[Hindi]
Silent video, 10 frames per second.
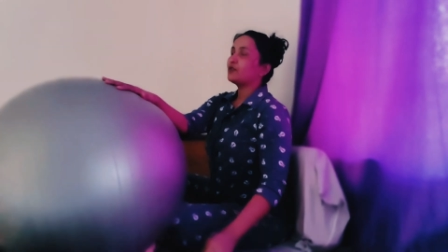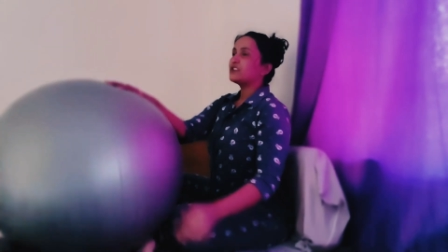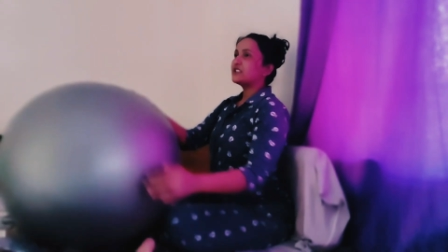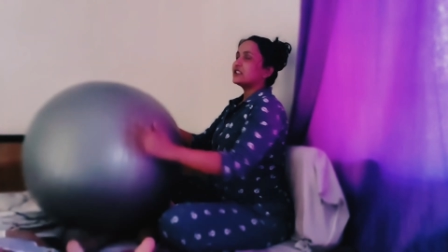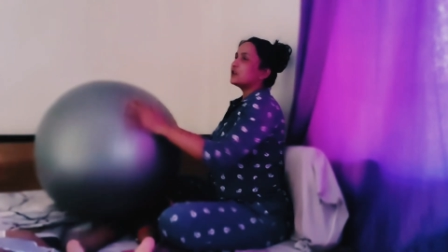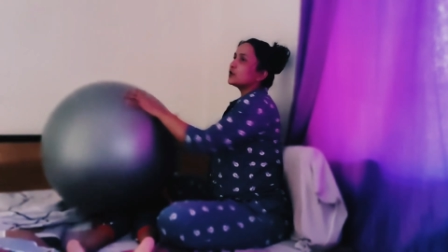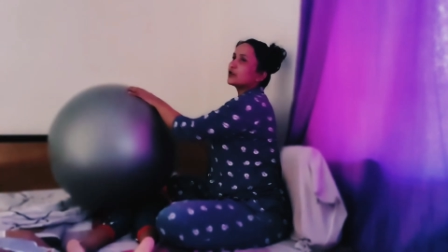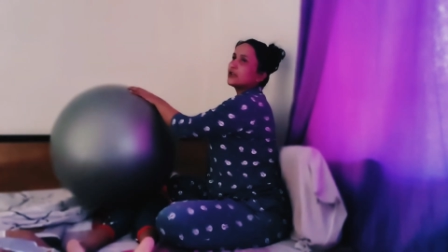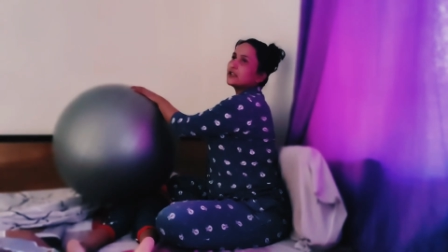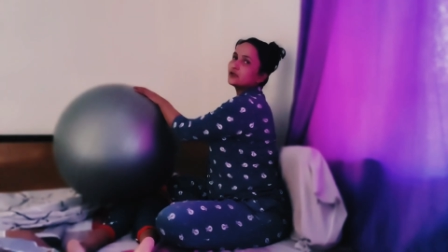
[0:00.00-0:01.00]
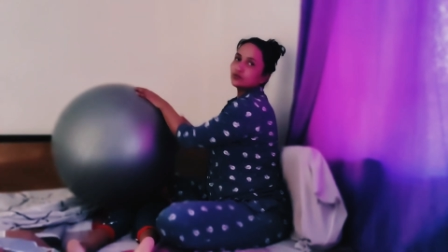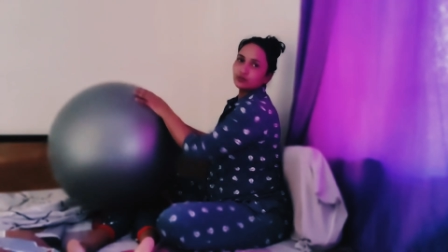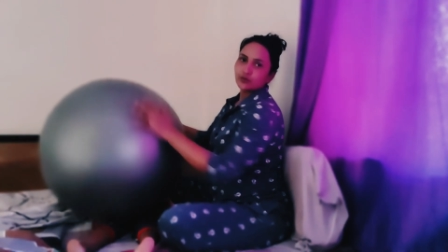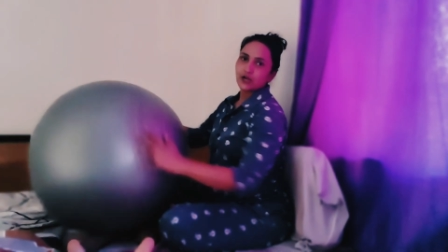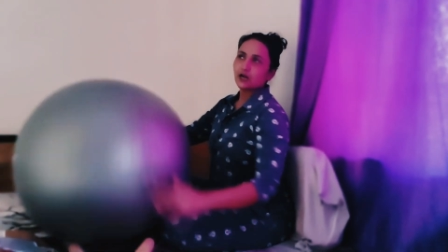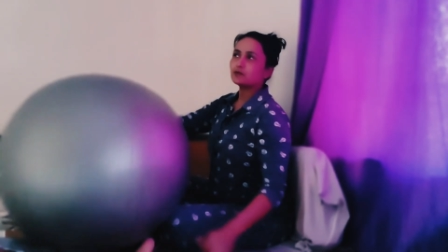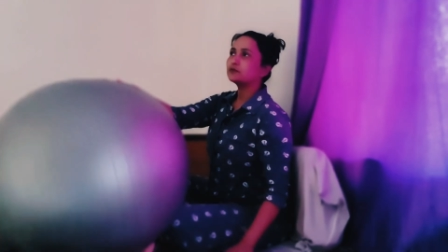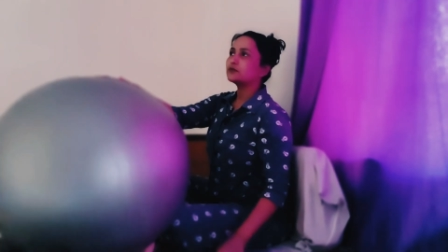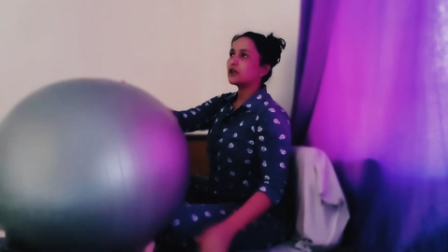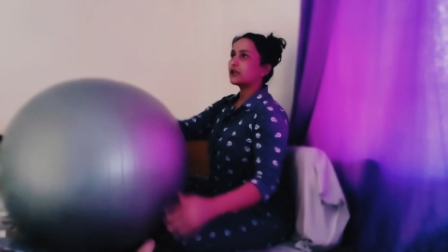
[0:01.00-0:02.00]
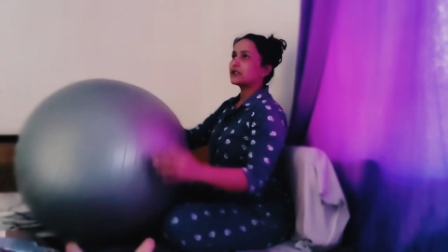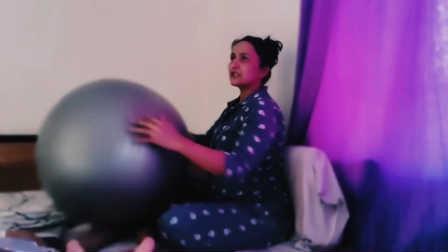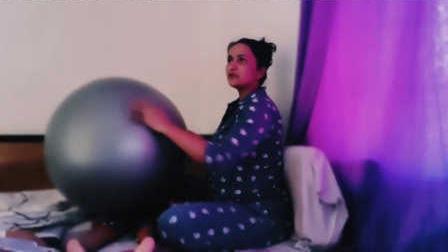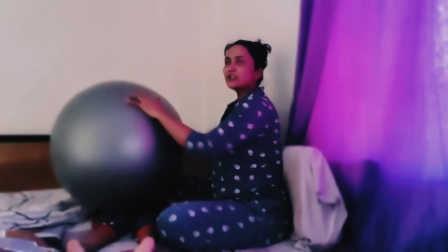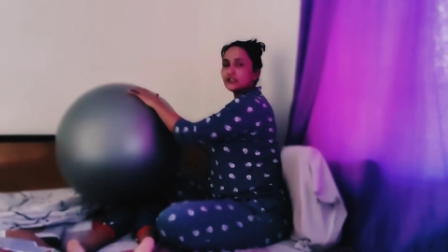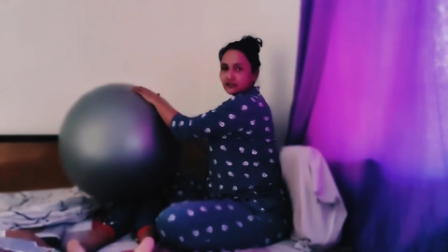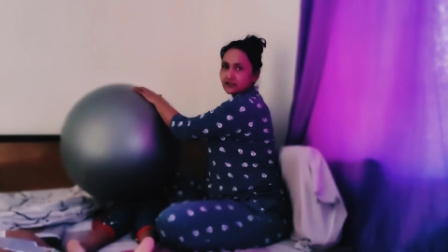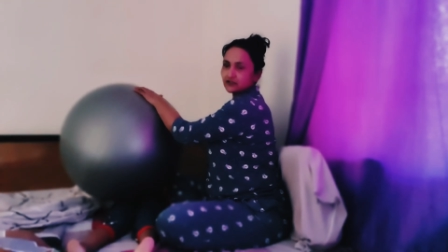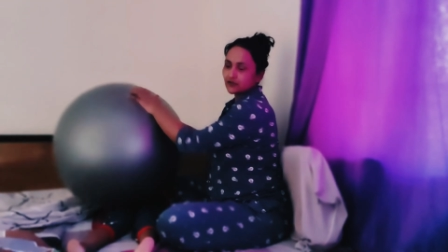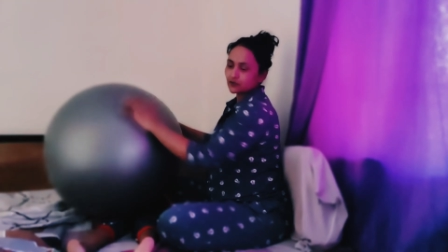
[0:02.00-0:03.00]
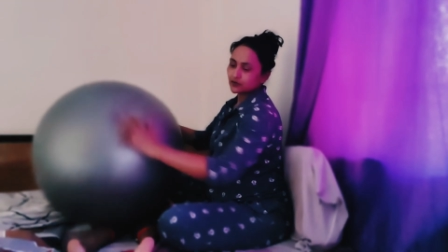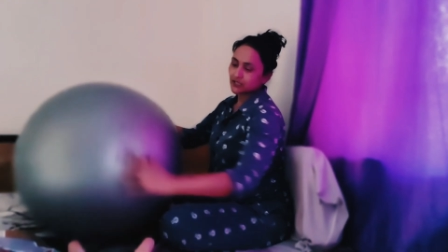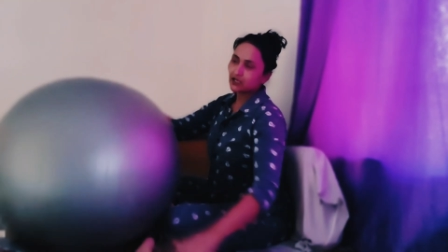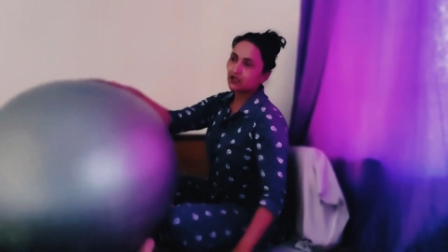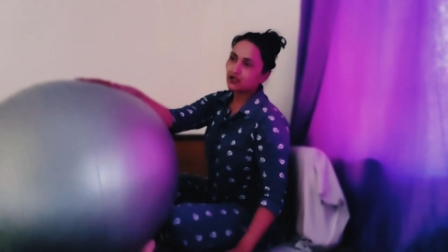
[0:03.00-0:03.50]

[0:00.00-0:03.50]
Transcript: तो बेसिकली ओ के थ्रू हम किसी भी इंडिविजुअल को ना